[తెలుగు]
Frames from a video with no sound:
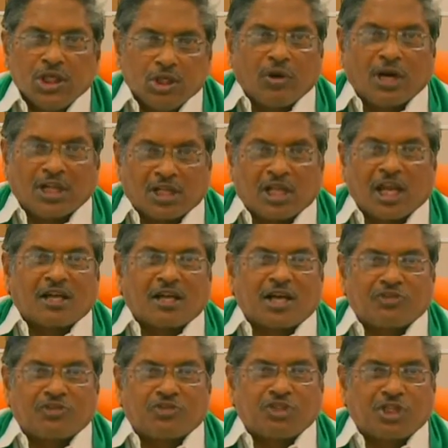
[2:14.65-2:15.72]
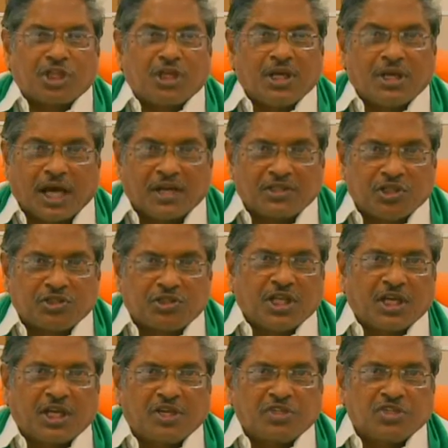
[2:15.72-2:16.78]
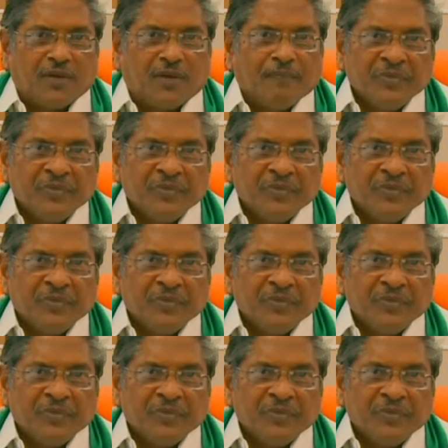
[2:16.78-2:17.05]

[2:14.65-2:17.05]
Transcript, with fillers: ఇవాళ తెనాలి కాన్స్టెన్సీ కాన్స్టెన్సీ దగ్గర నుంచి